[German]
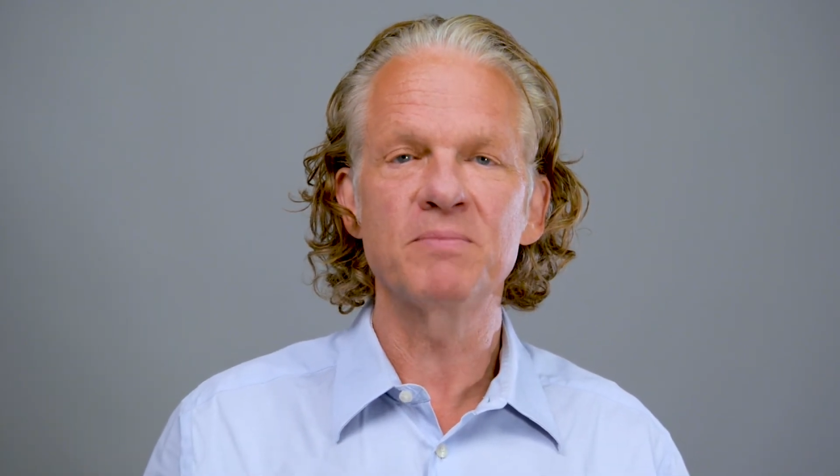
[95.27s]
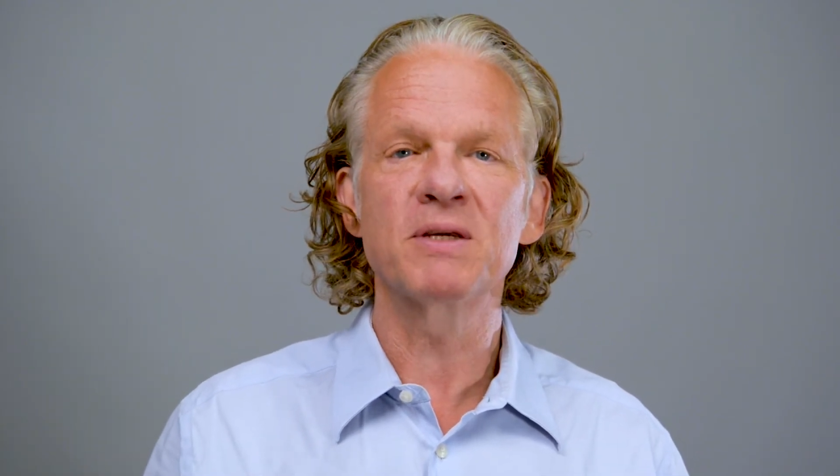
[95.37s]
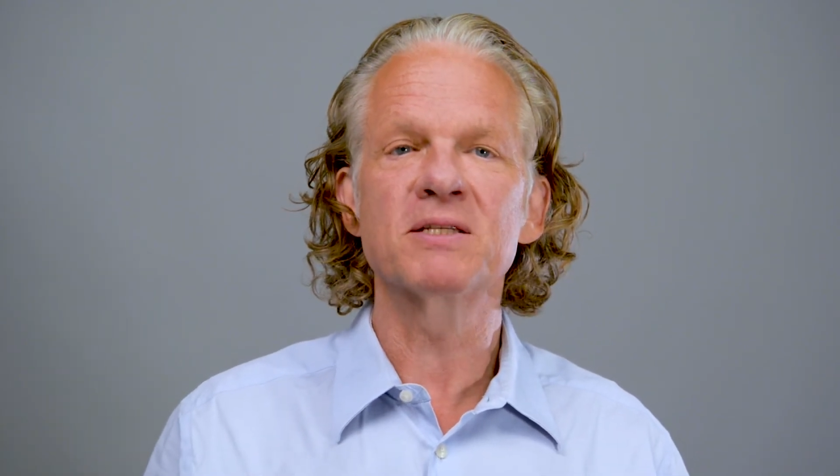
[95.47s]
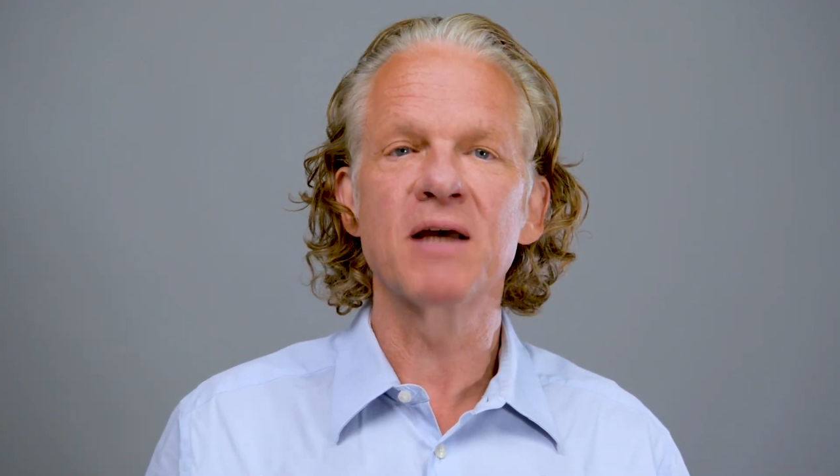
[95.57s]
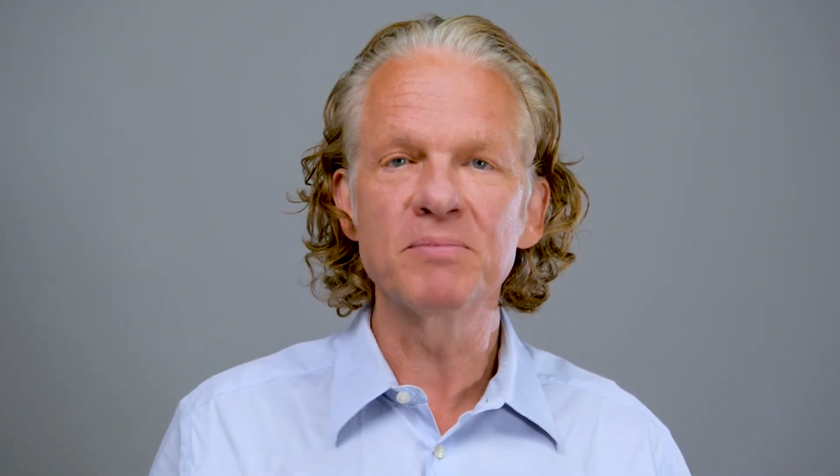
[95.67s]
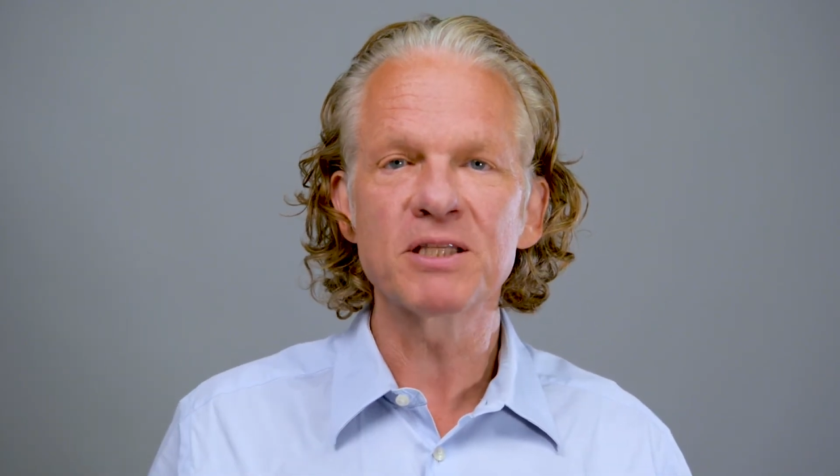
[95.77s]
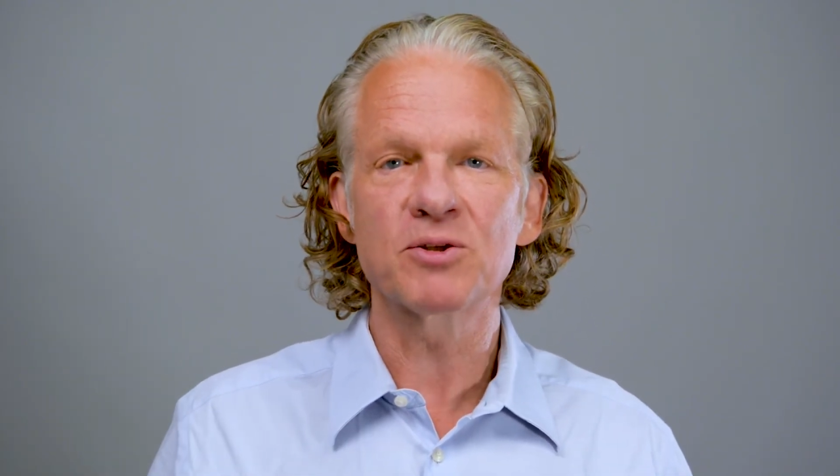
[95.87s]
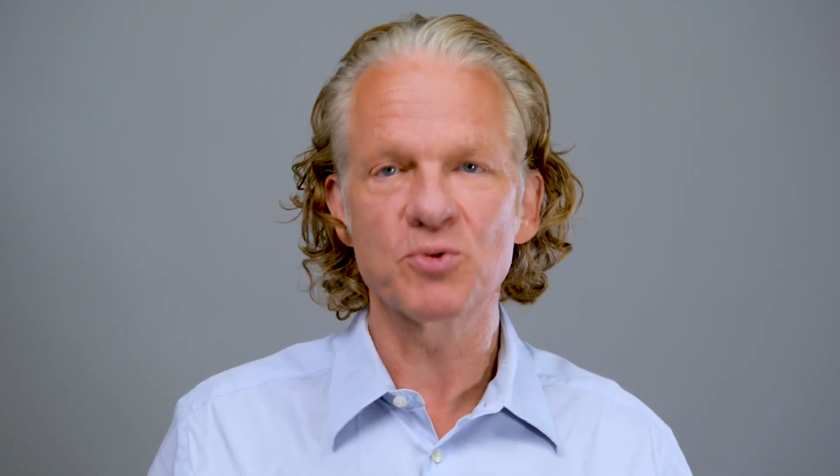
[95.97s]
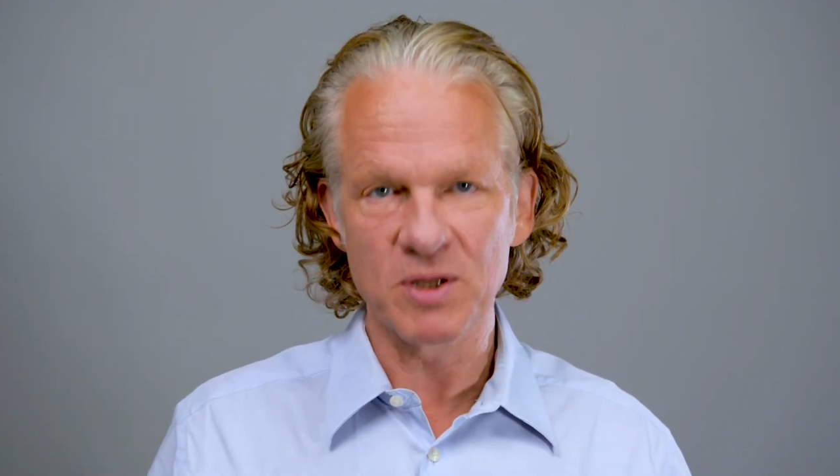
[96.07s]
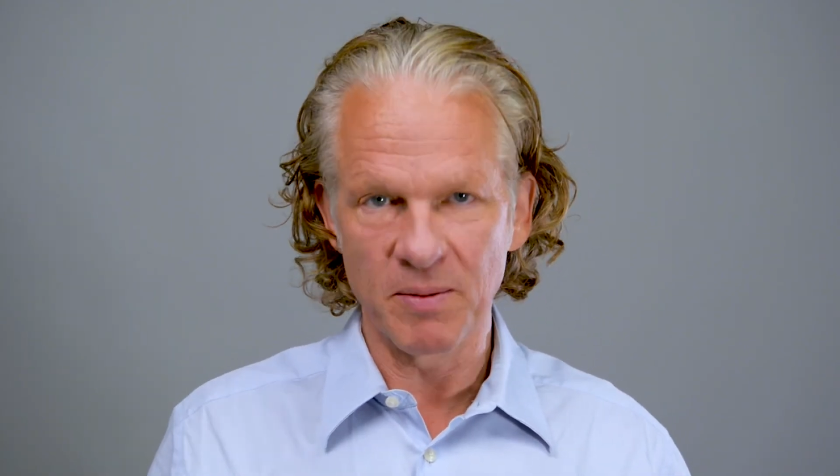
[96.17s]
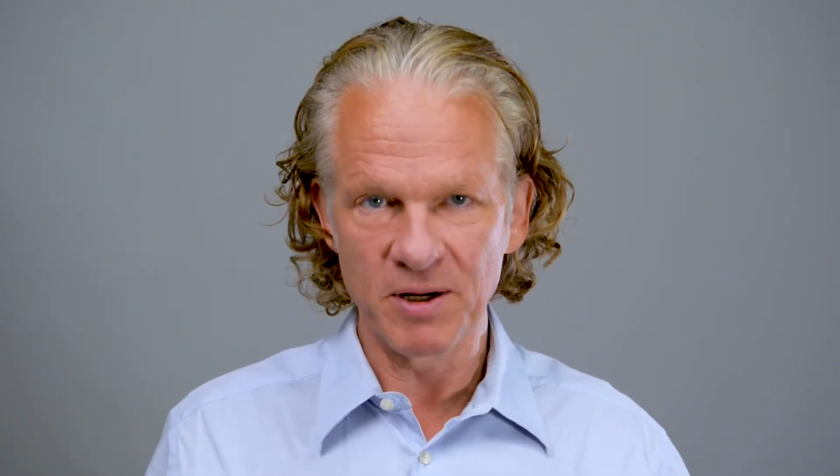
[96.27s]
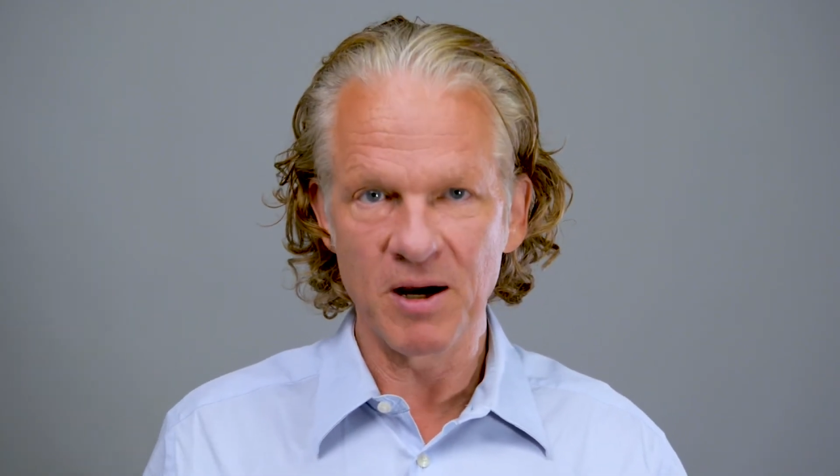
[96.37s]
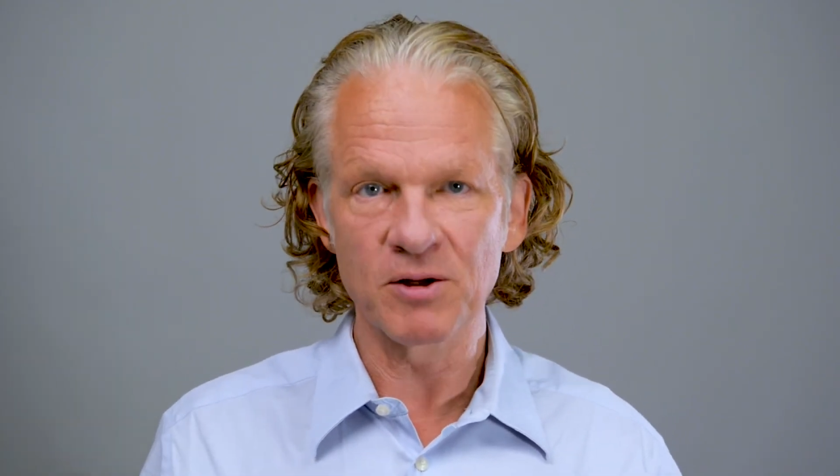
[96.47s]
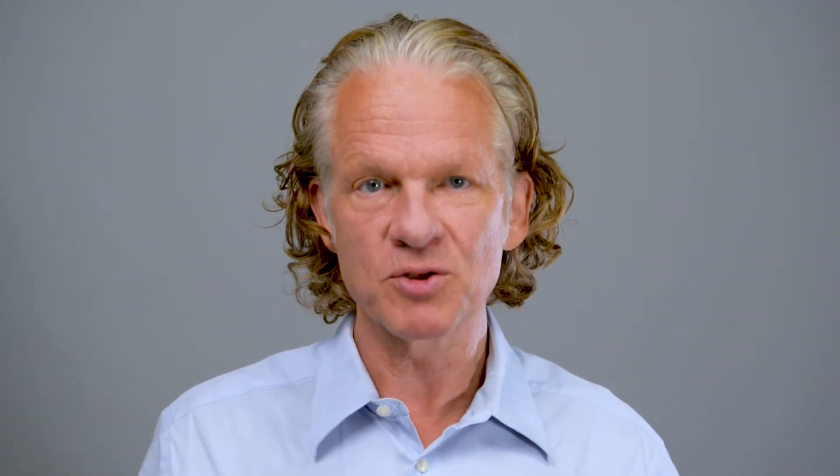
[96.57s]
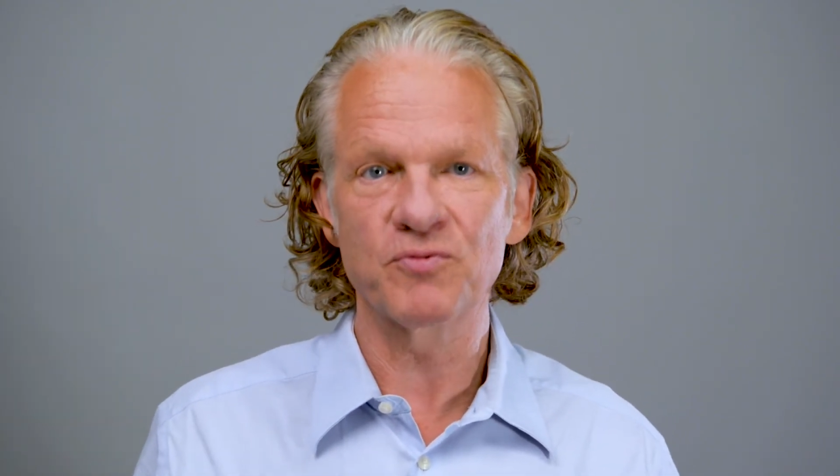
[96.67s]
im
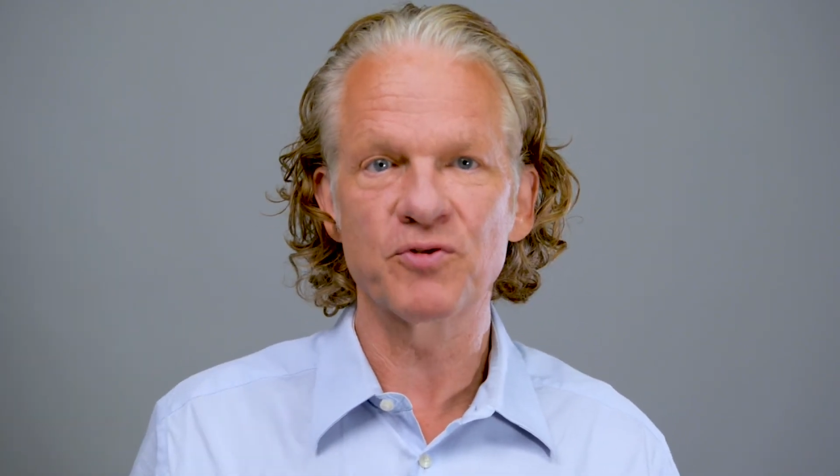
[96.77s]
Gesamtzusammenhang zu